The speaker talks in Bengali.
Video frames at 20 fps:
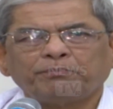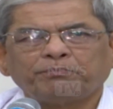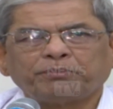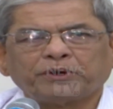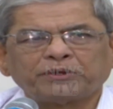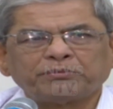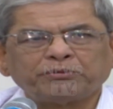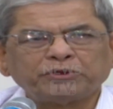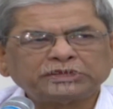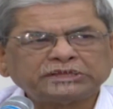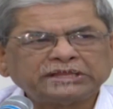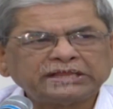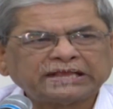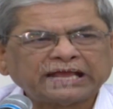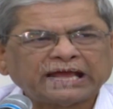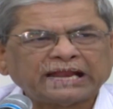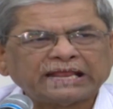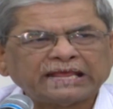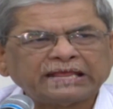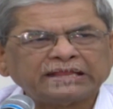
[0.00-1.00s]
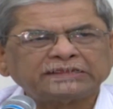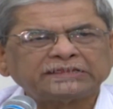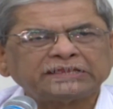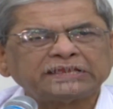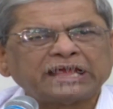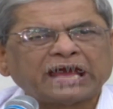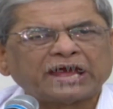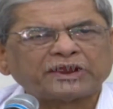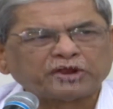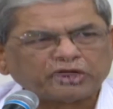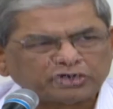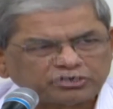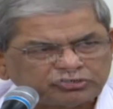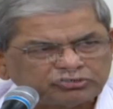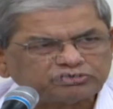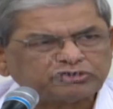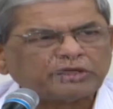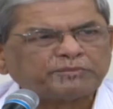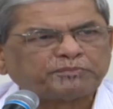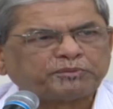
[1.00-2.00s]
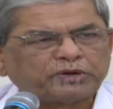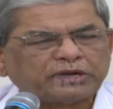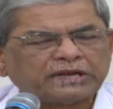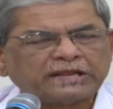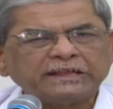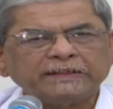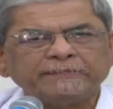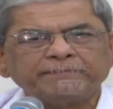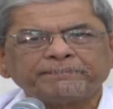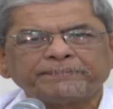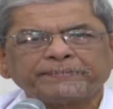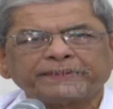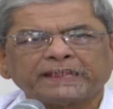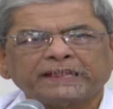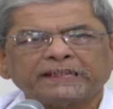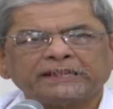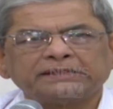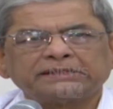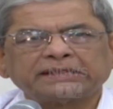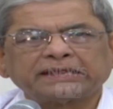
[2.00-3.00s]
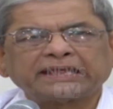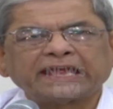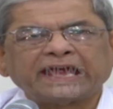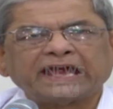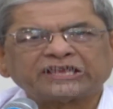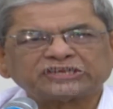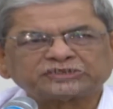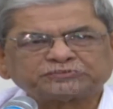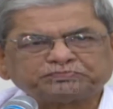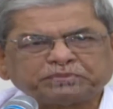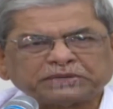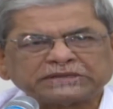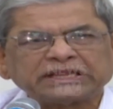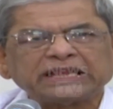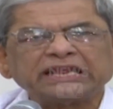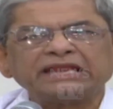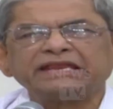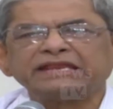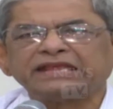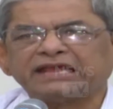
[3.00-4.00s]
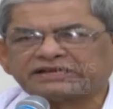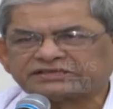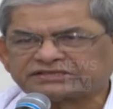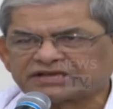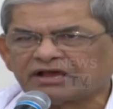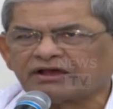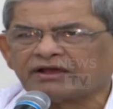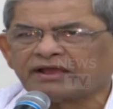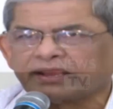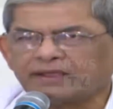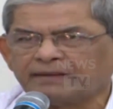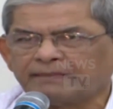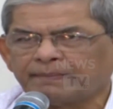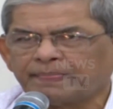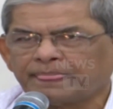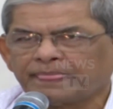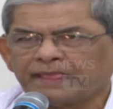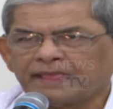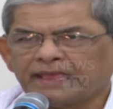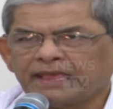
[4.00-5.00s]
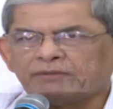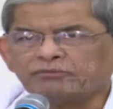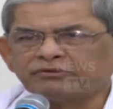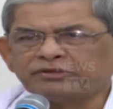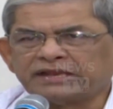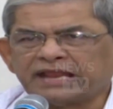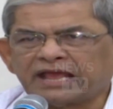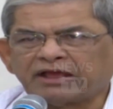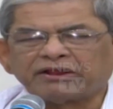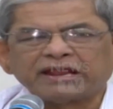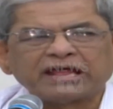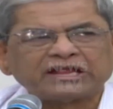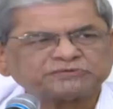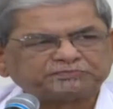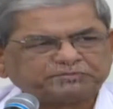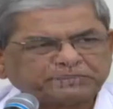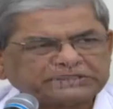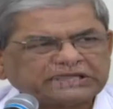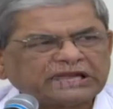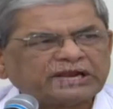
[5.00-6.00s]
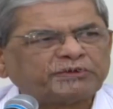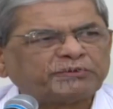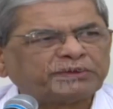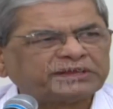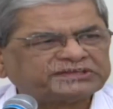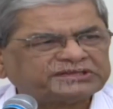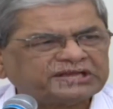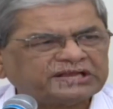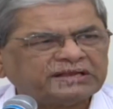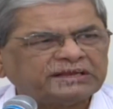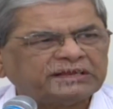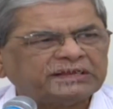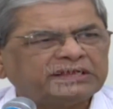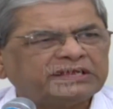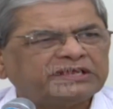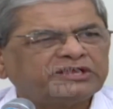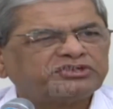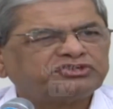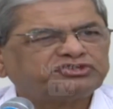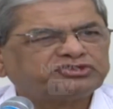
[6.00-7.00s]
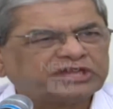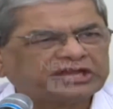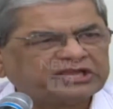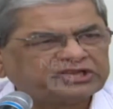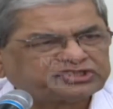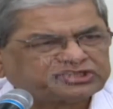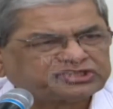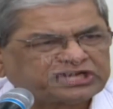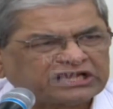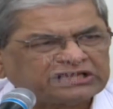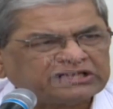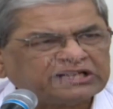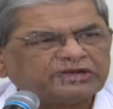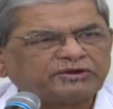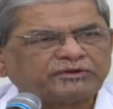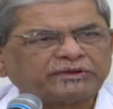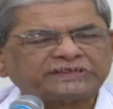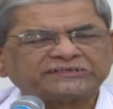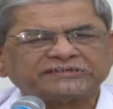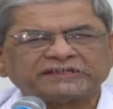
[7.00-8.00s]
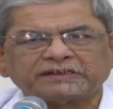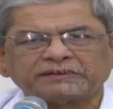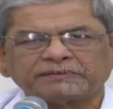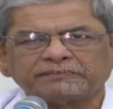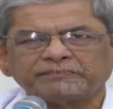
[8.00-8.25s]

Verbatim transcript: পরবর্তীকালে তিনি আরও অসুস্থ হয়ে পড়লে তাকে হাসপাতালে নিয়ে আসা হয় এবং তিনি এখন হাসপাতালে রয়েছেন চিকিৎসাধীন রয়েছেন